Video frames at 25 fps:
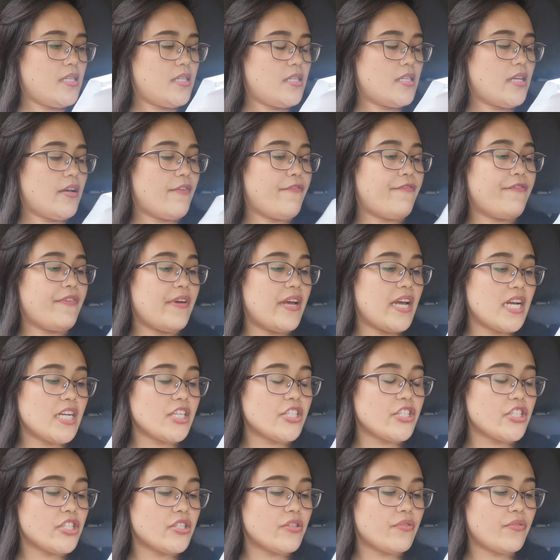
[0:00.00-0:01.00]
Sa
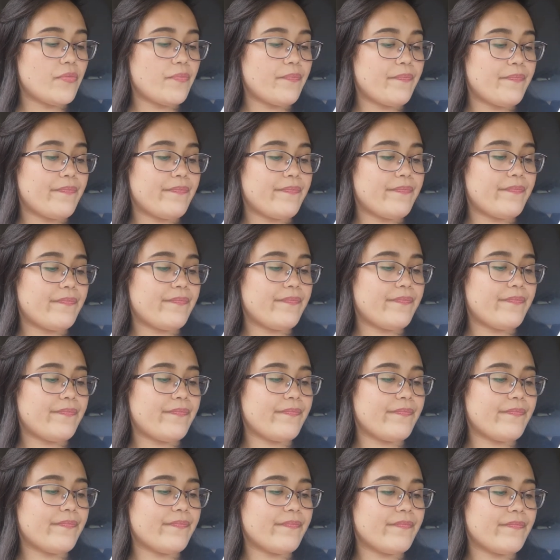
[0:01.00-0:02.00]
fish,
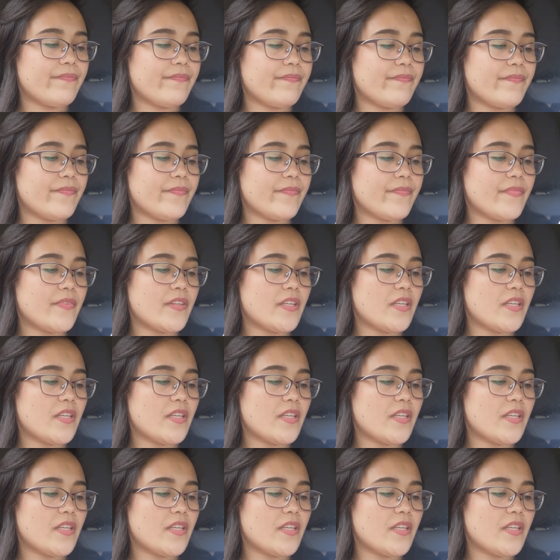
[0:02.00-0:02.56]
mm,